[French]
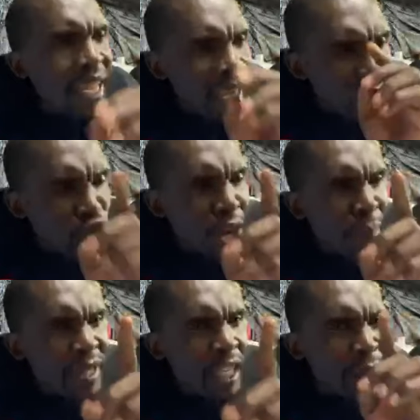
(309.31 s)
Là où tu
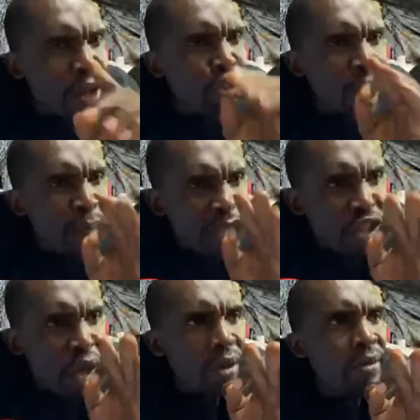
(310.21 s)
habites, j'espère que tu habites
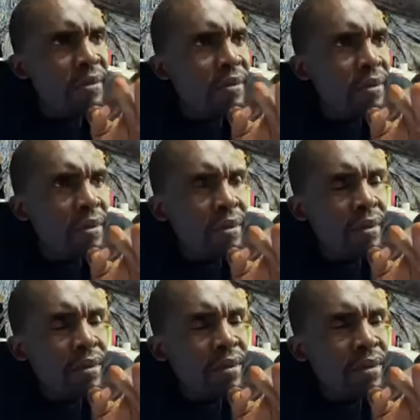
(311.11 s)
seul.
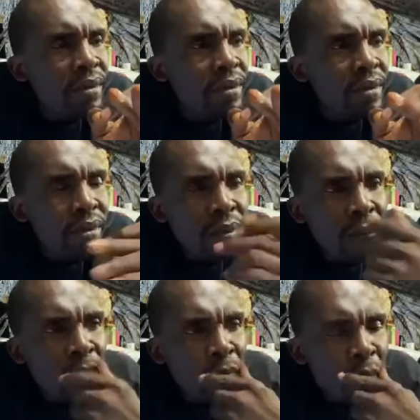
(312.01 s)
Oui.
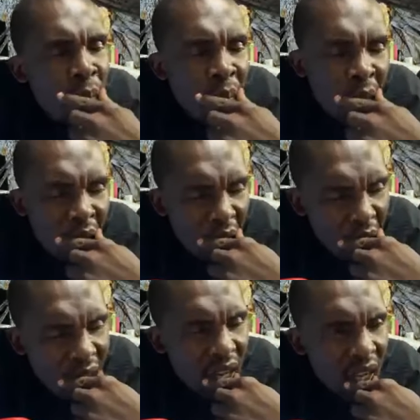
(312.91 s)

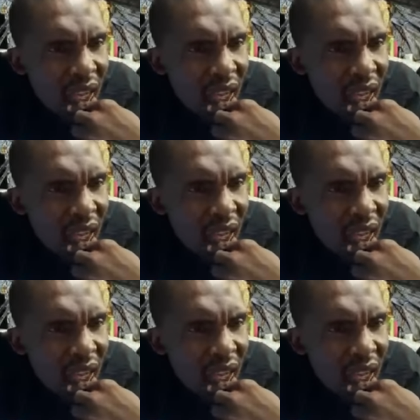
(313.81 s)
Ok.